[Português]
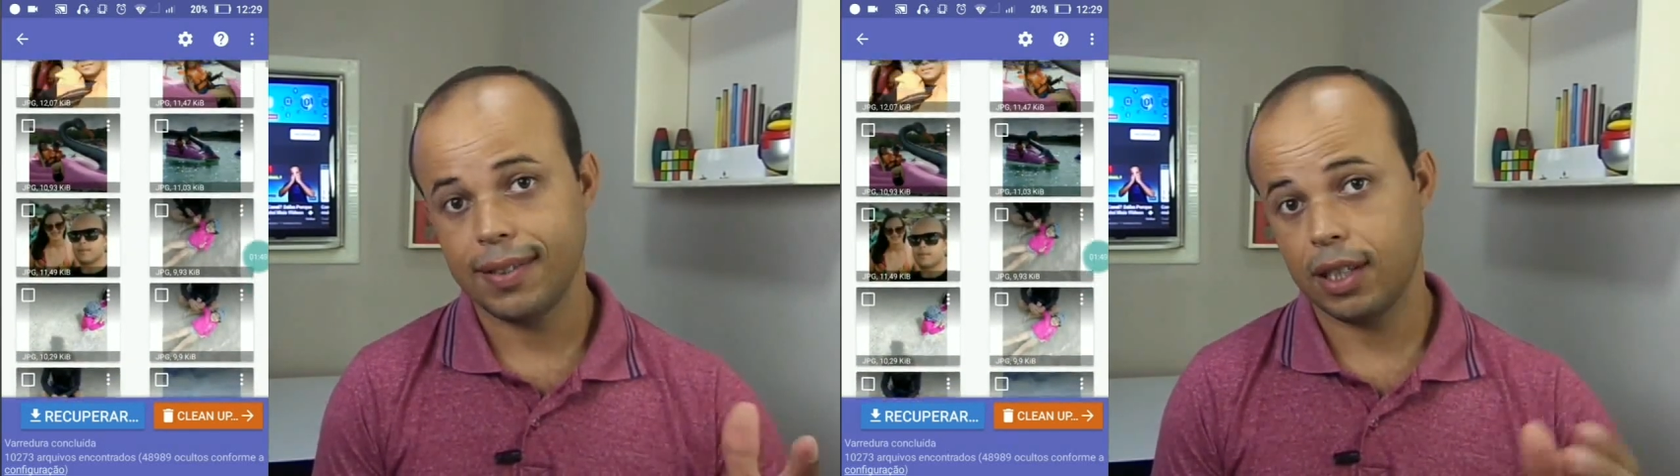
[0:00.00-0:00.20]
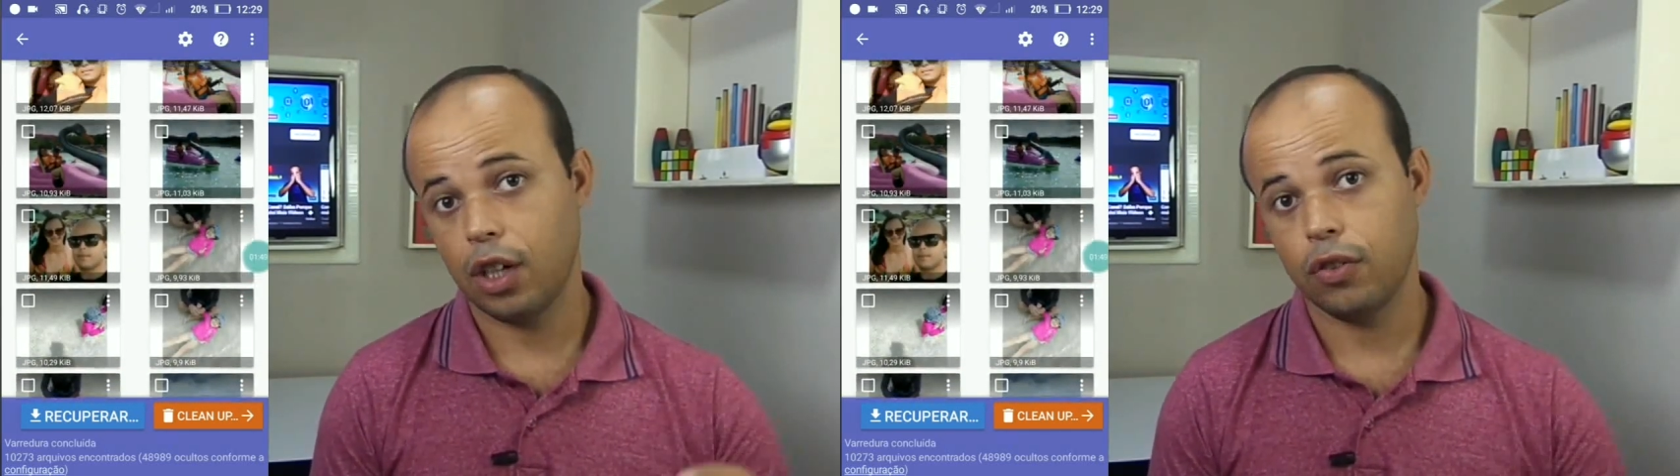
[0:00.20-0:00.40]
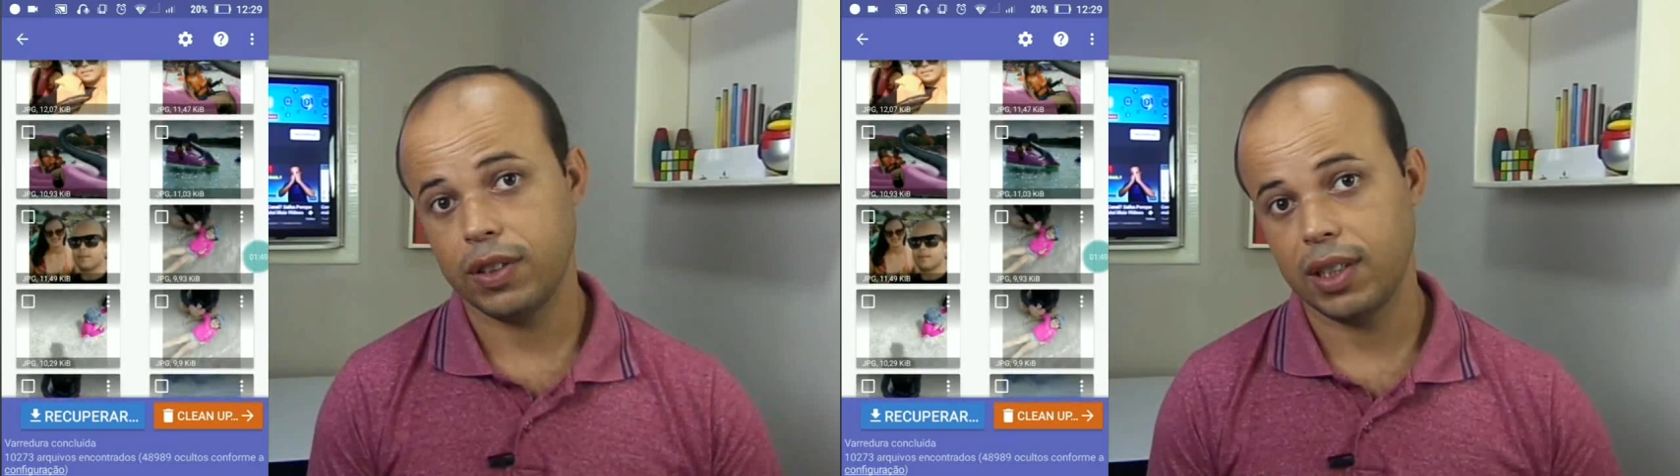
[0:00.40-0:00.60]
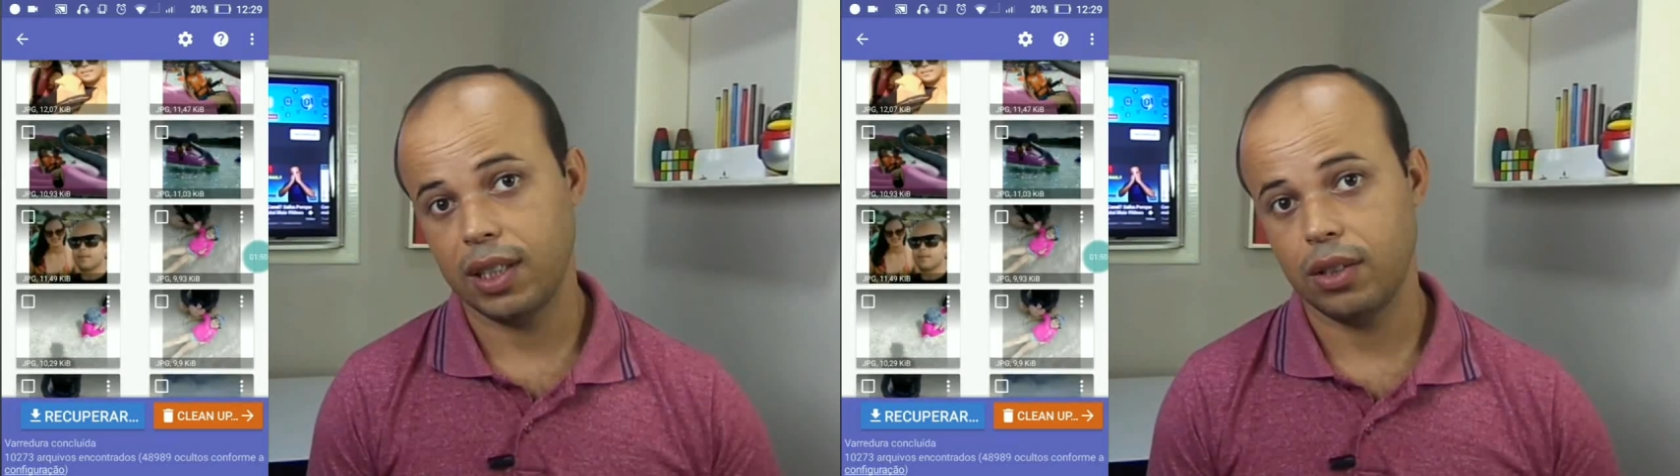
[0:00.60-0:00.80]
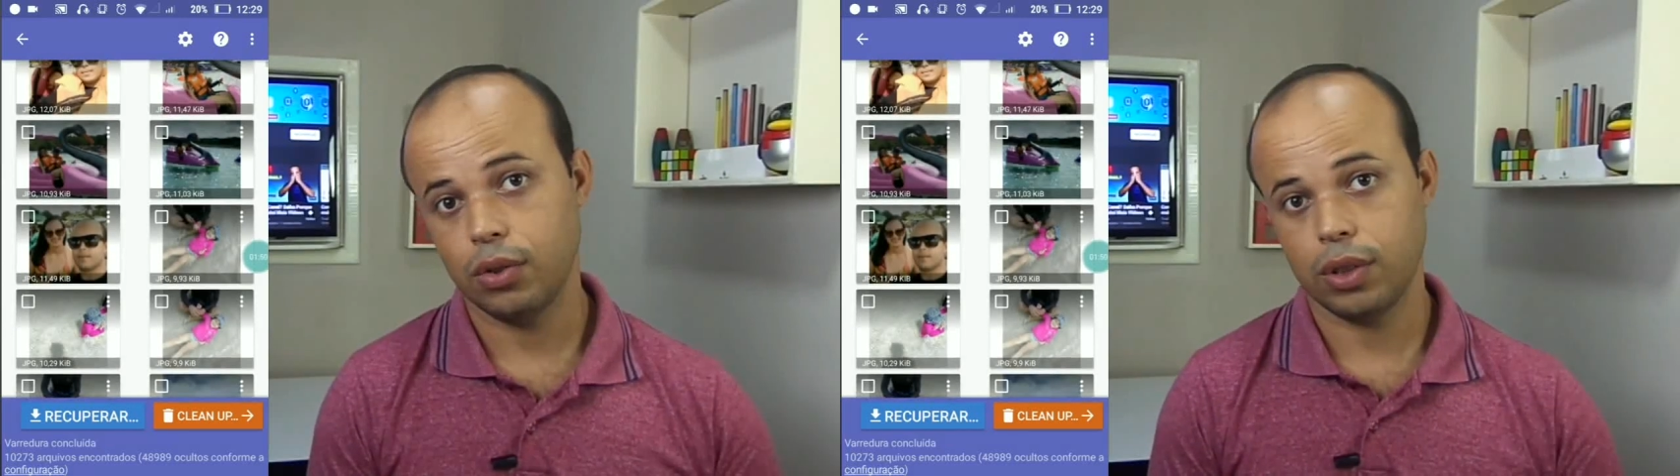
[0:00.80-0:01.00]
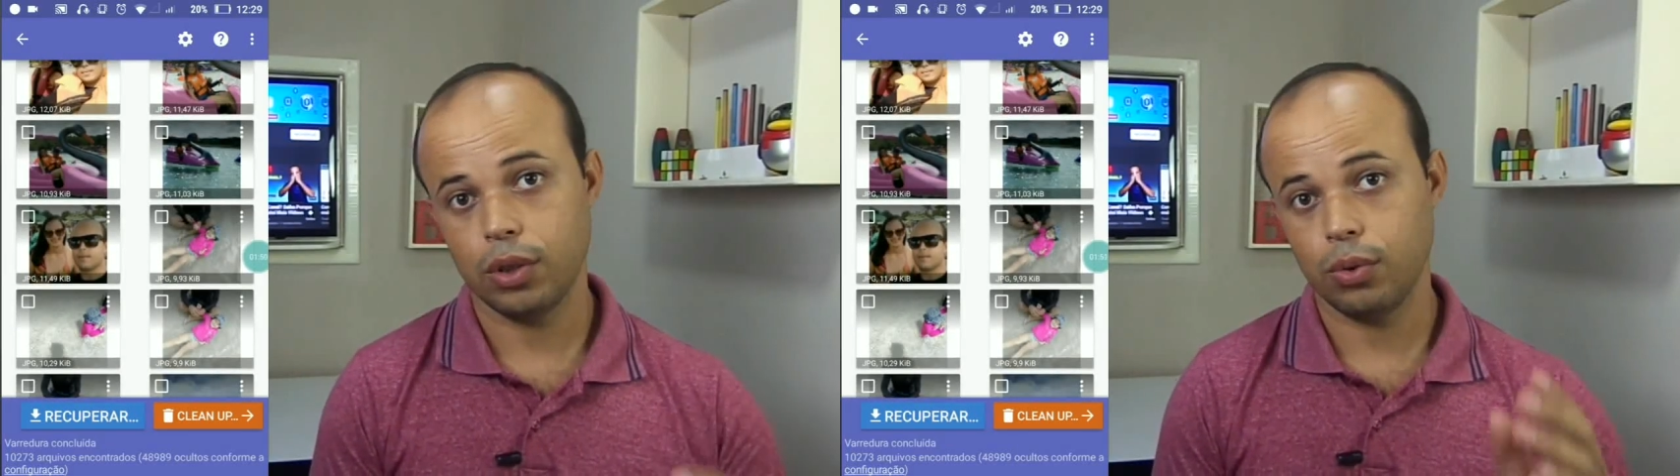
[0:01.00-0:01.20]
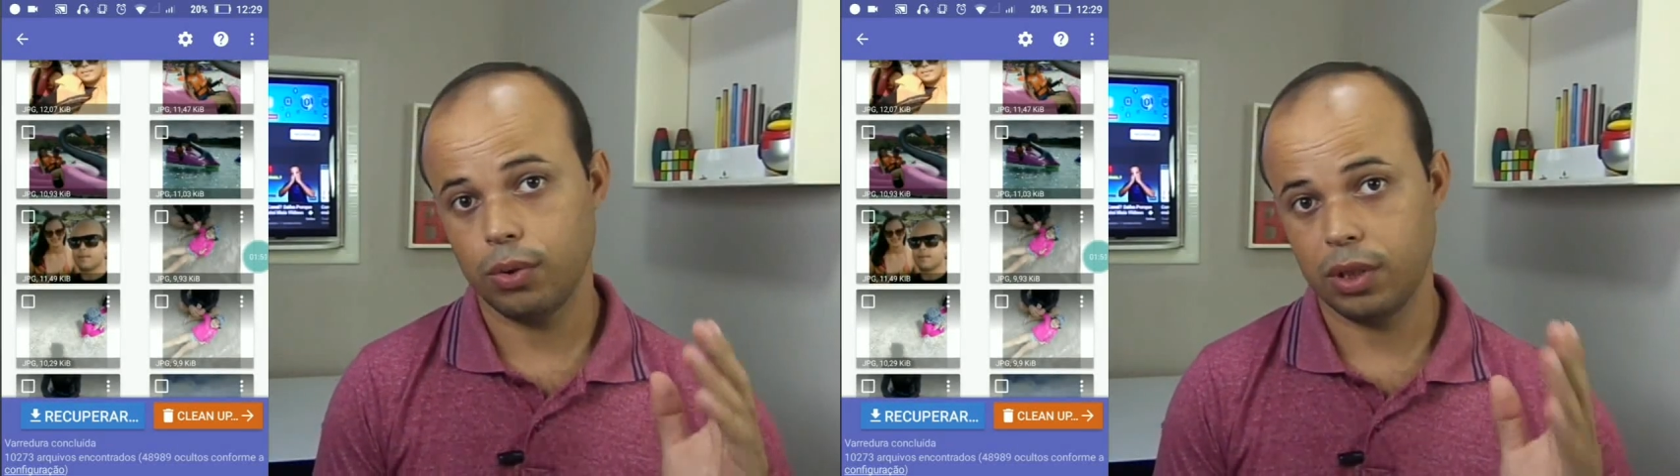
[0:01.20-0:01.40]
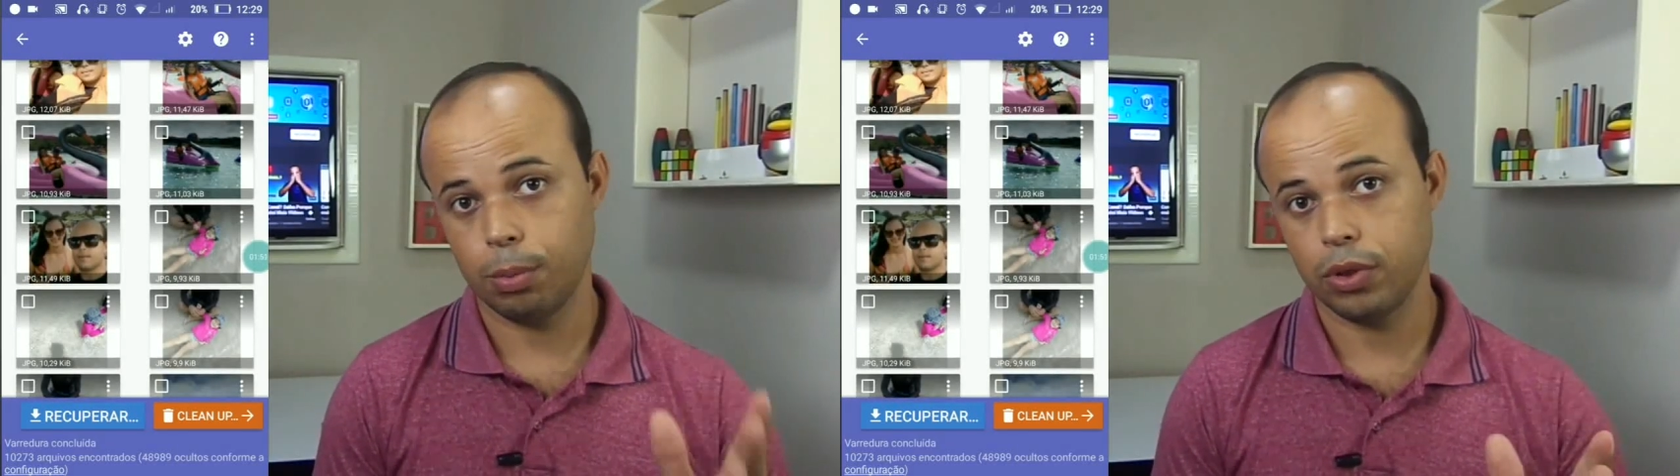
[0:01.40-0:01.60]
salvas aí no seu
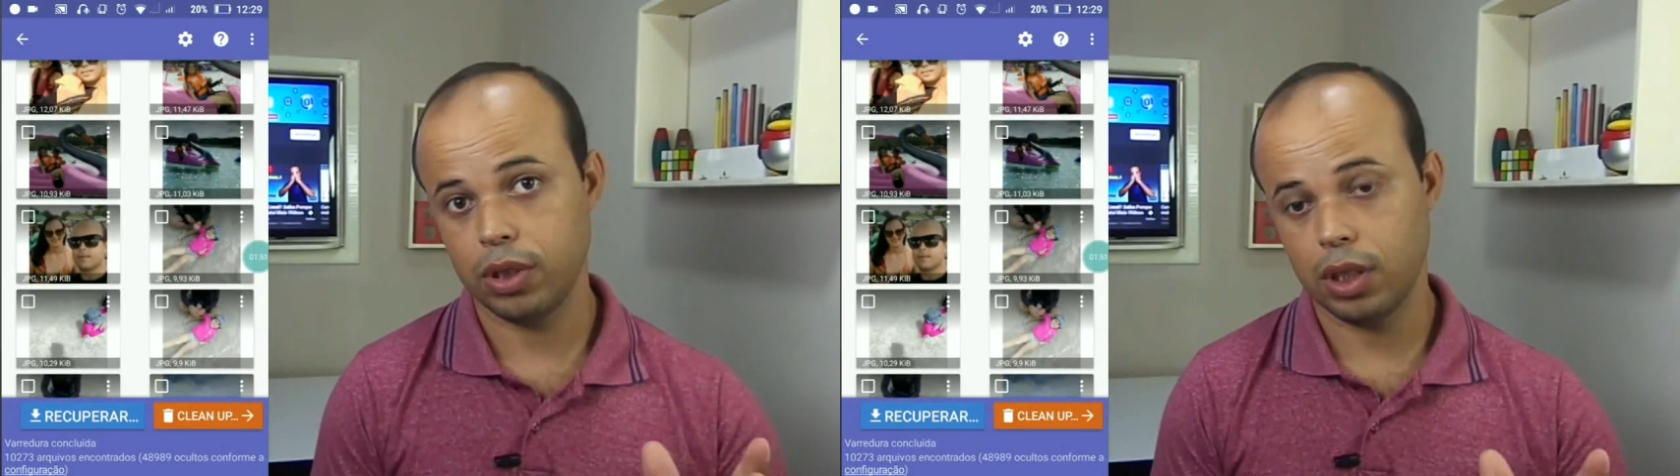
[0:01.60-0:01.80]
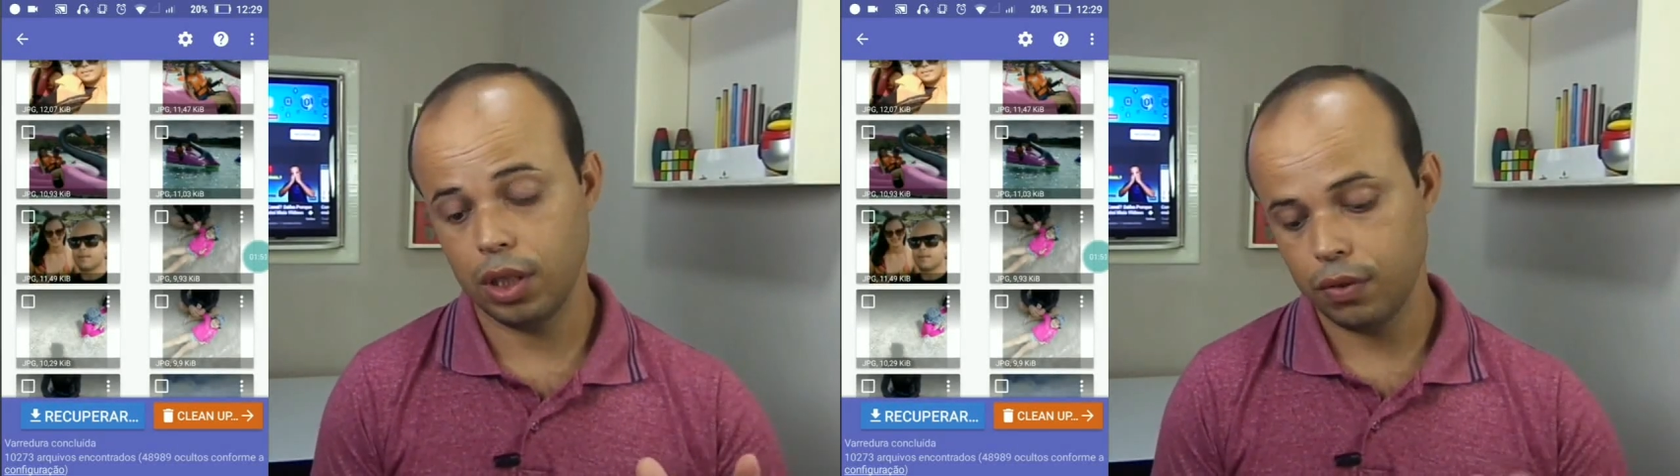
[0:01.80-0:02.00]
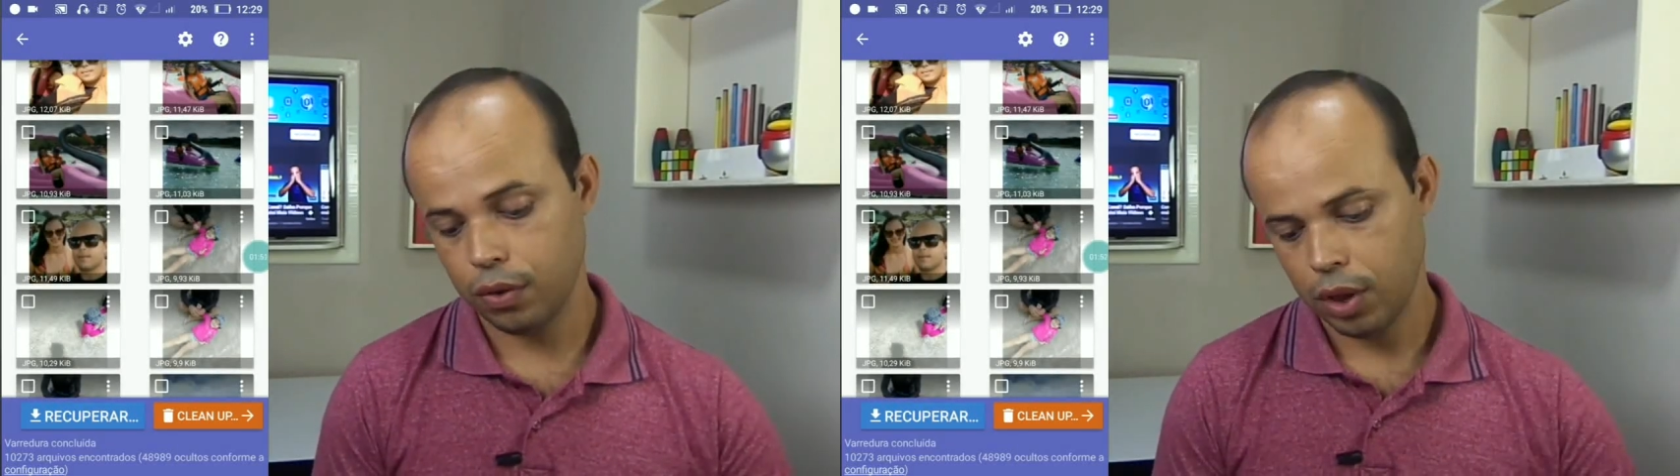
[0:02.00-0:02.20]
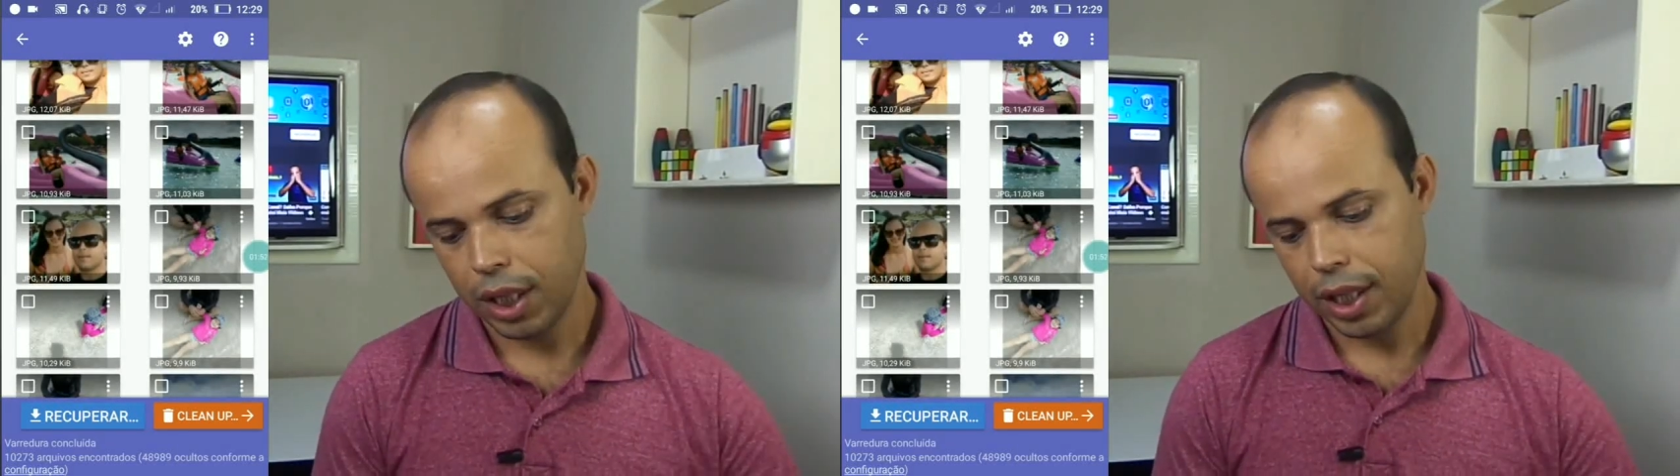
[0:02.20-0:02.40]
dispositivo